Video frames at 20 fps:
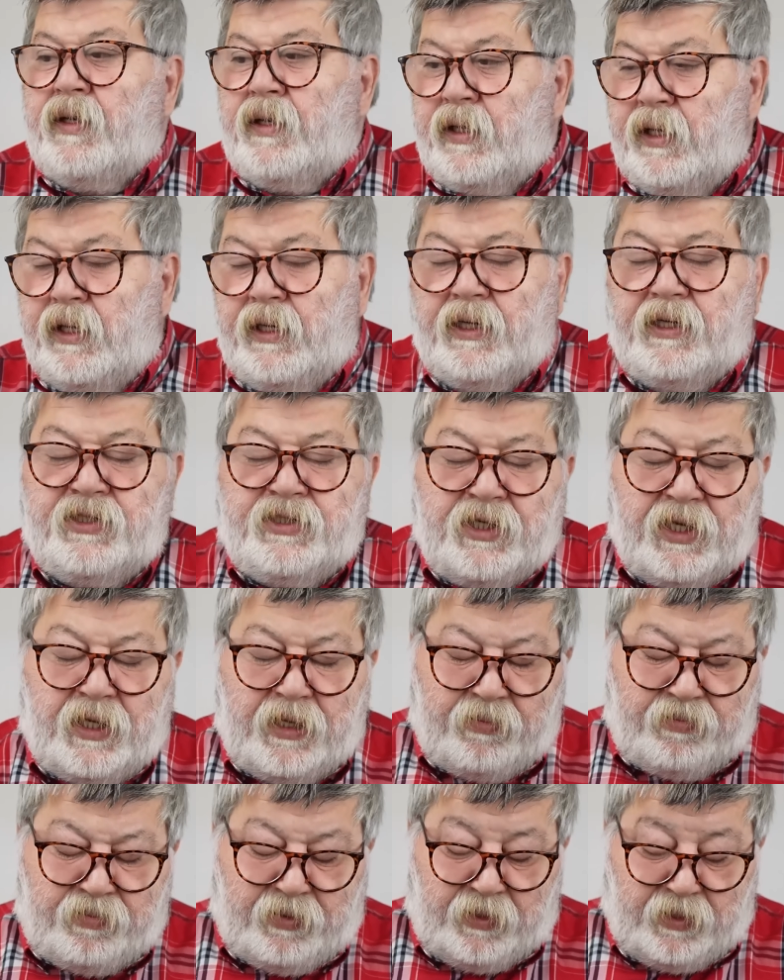Gene
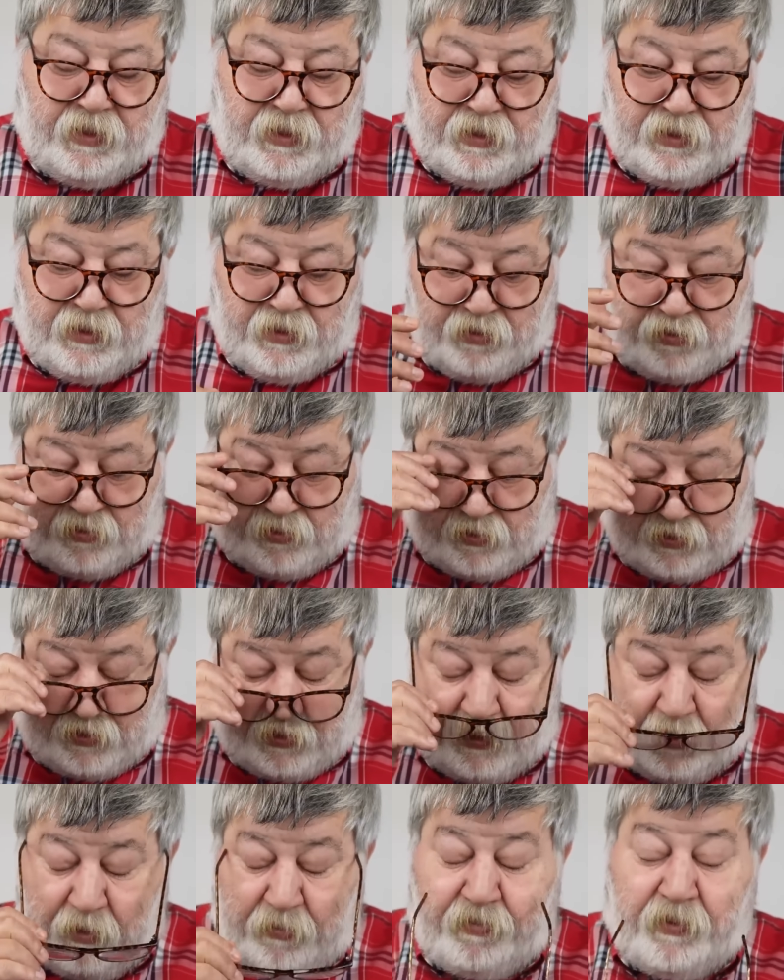CHP'li, e,
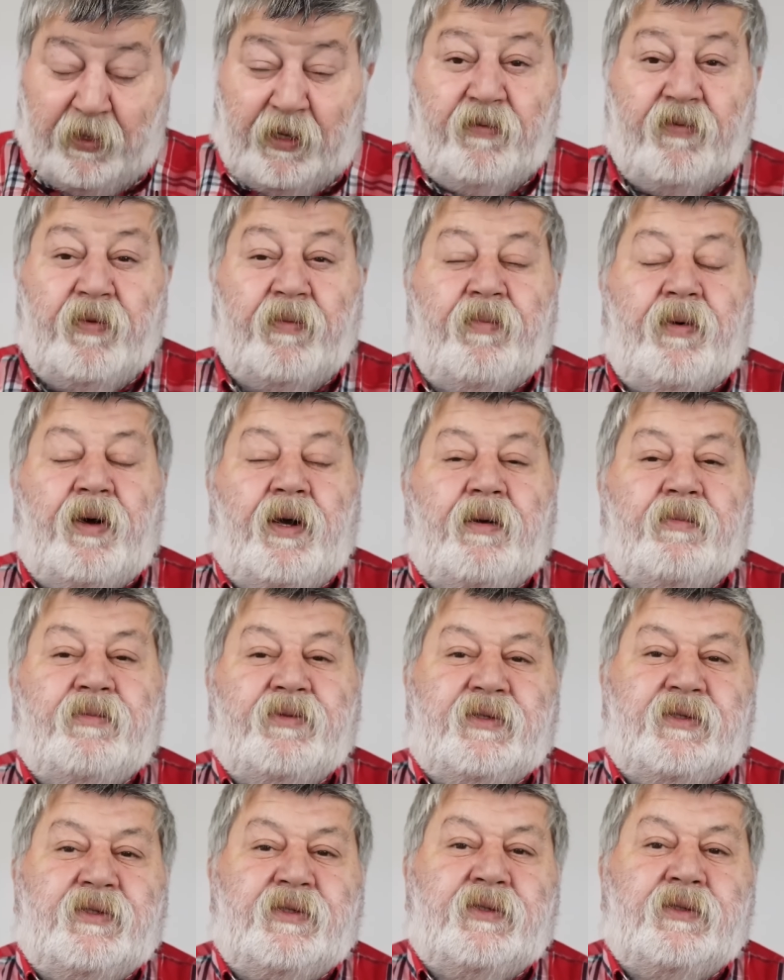HDP'li ve
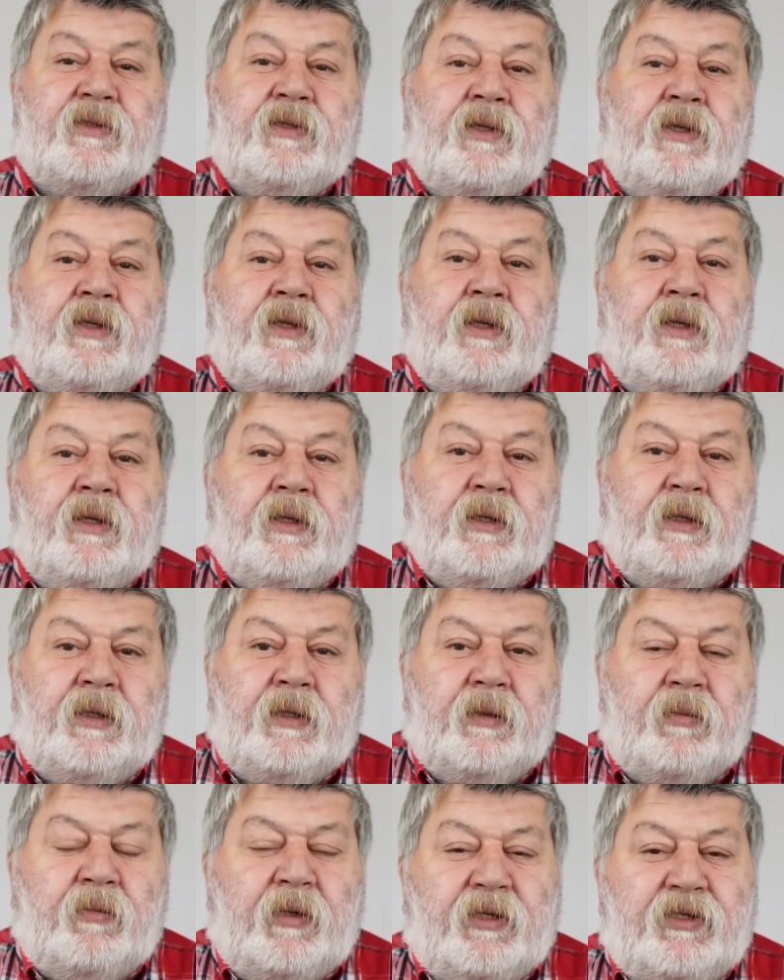bağımsız
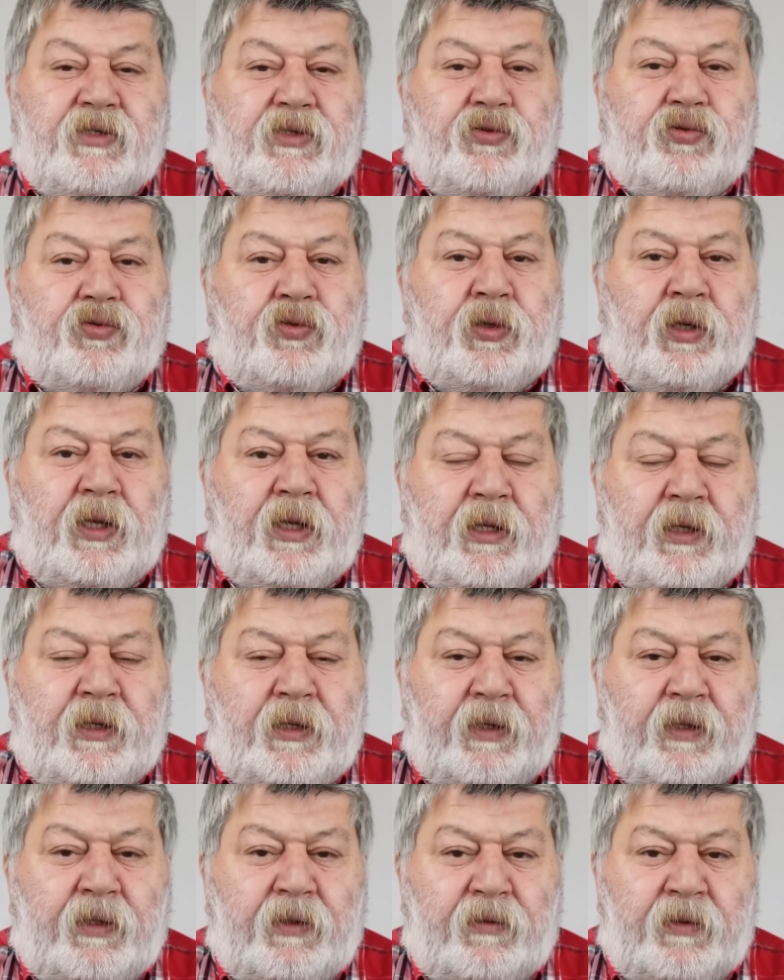e, meclis
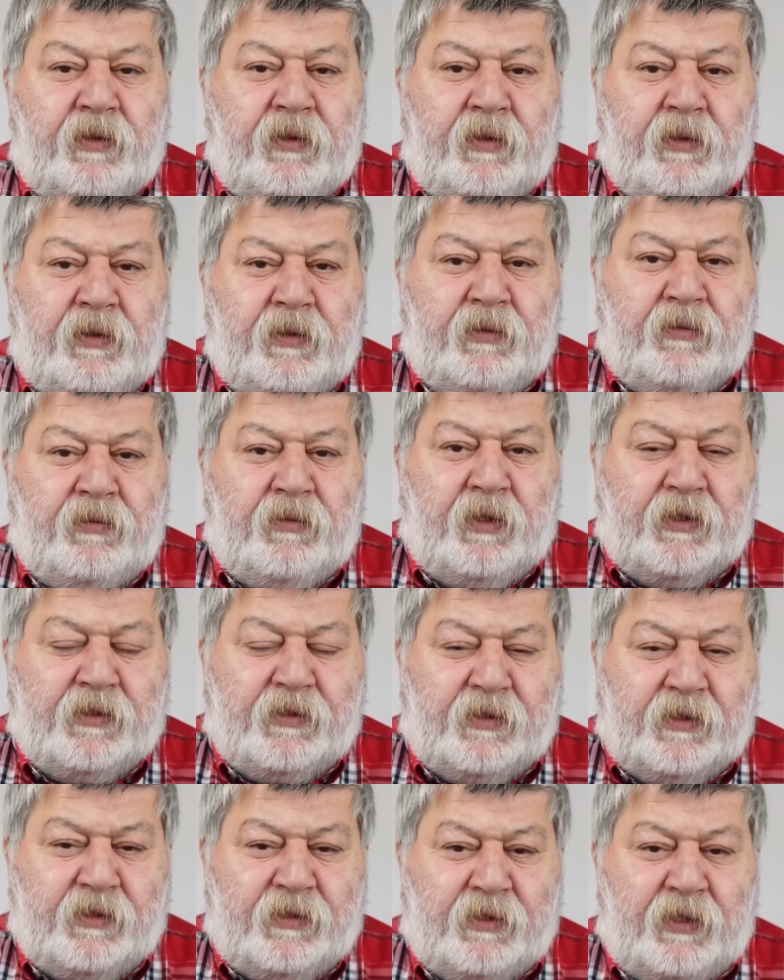üyeleri
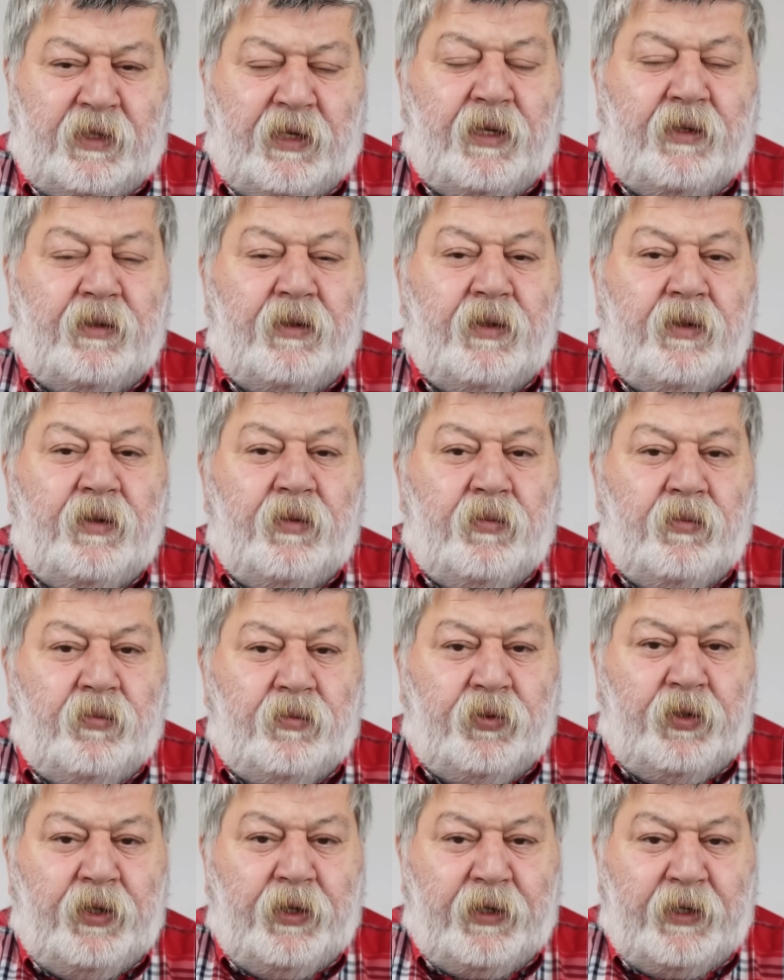vasıtasıyla
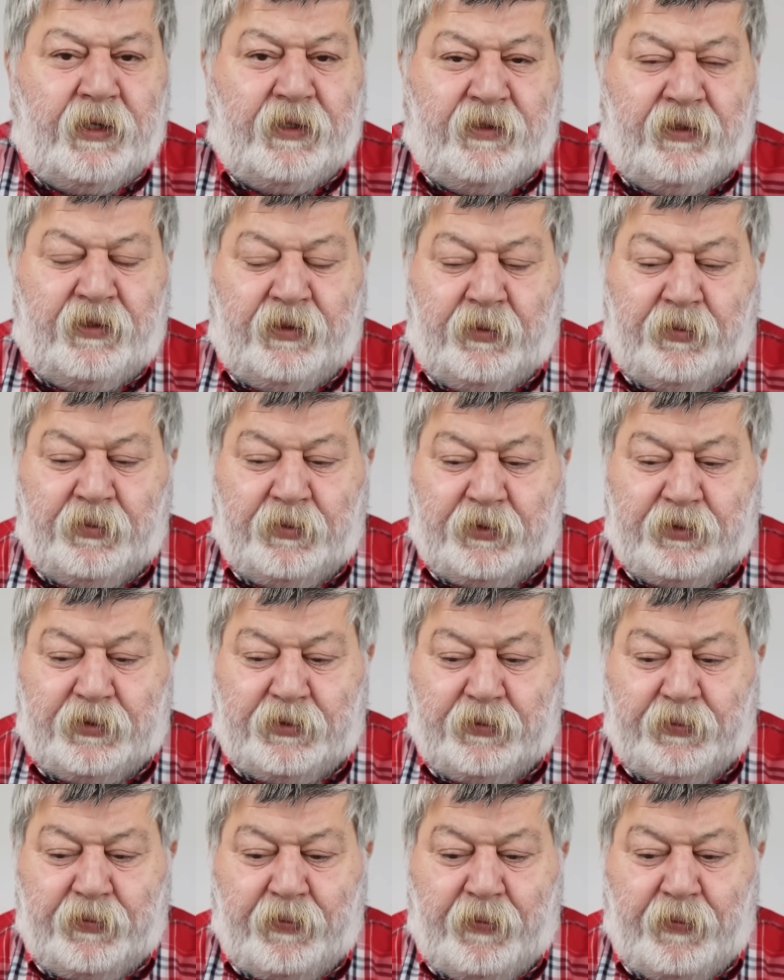bu da reddedilmiş.